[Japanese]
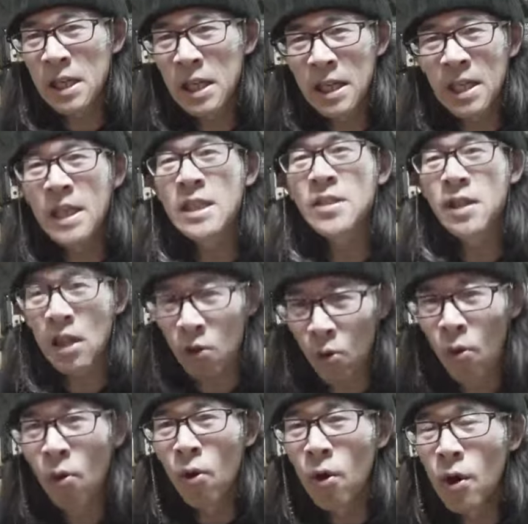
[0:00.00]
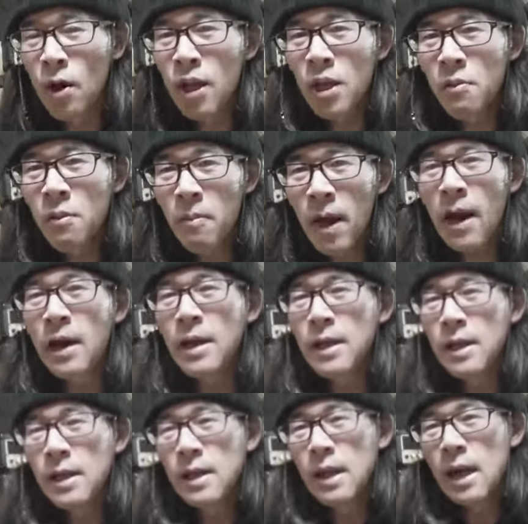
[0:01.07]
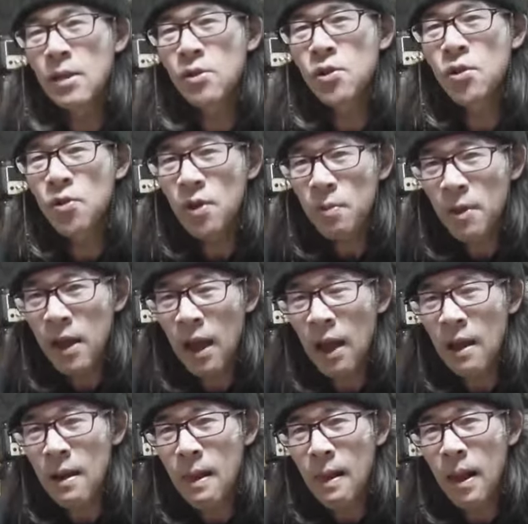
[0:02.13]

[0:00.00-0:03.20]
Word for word: いんですけどでもまああのそういう意味で